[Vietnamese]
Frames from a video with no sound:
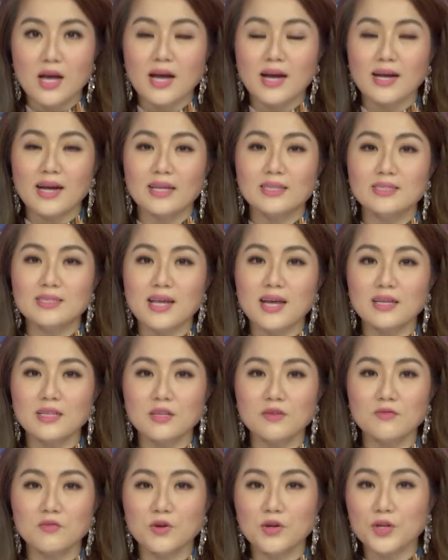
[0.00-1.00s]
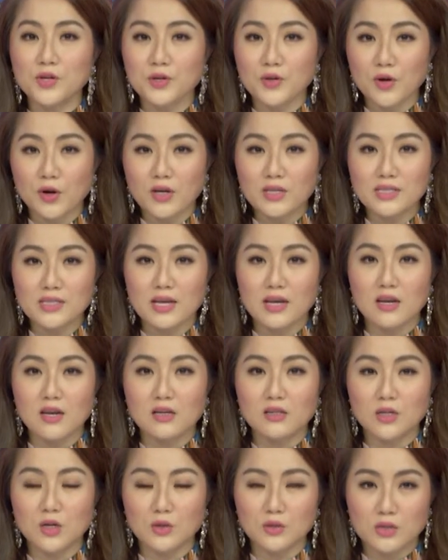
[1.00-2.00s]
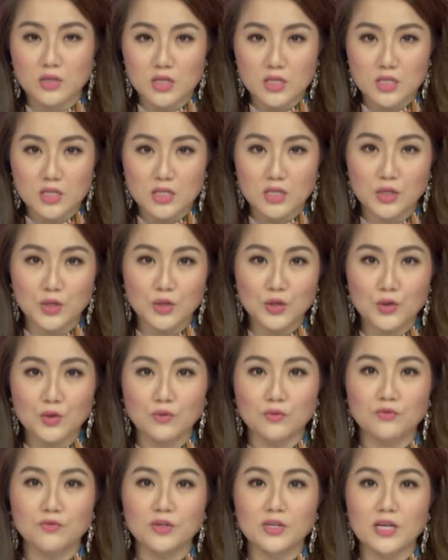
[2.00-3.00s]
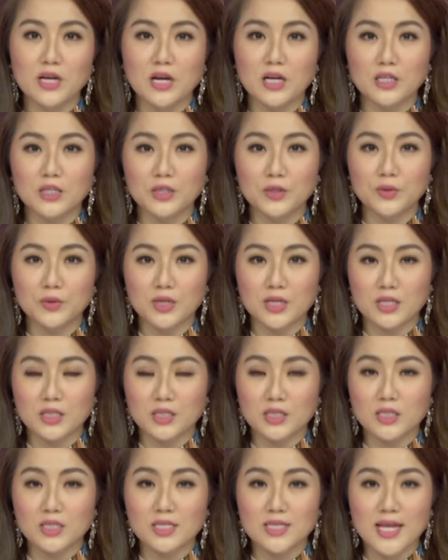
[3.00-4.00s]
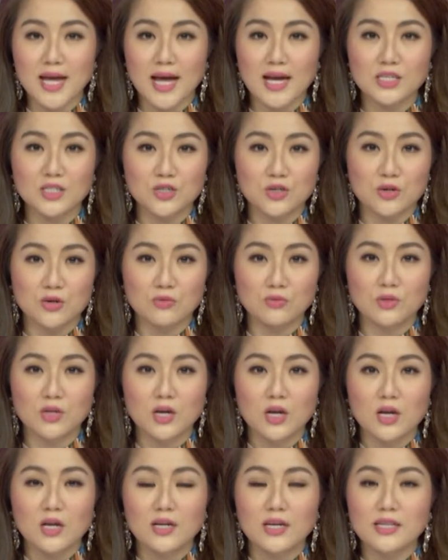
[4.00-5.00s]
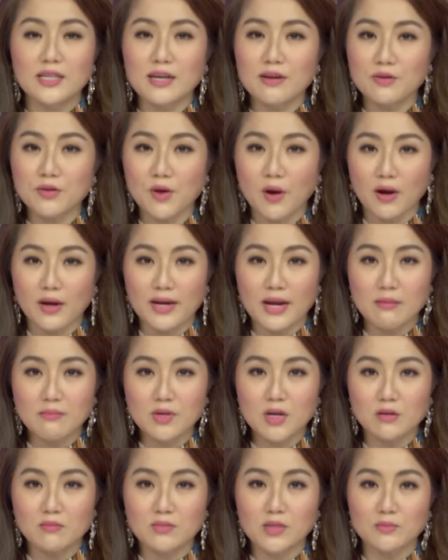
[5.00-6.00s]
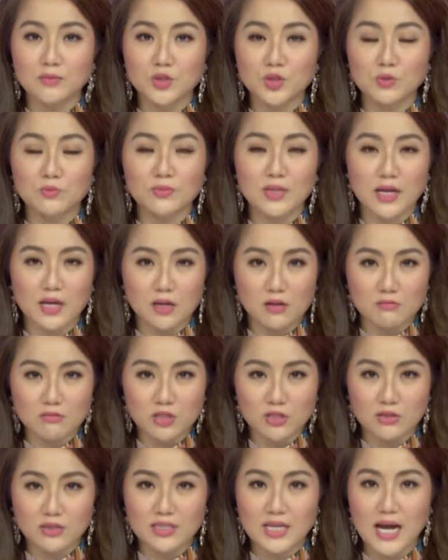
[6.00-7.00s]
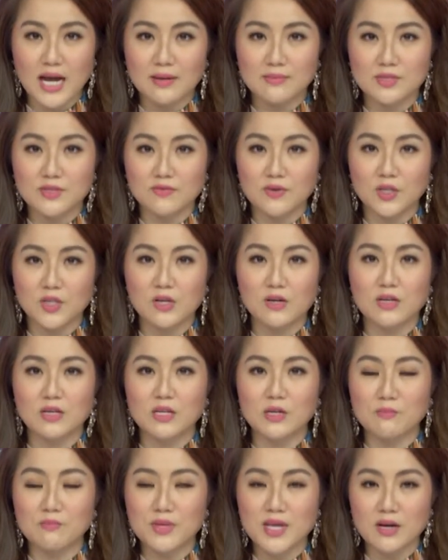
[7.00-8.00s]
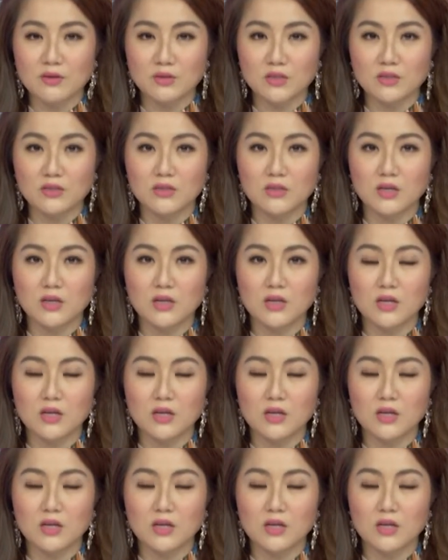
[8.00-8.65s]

Cảnh sát thành phố New York sẽ lần đầu tiên sử dụng phi cơ điều khiển từ xa drone để theo dõi đám đông tập trung tại công trường Times vào thời điểm giao thừa.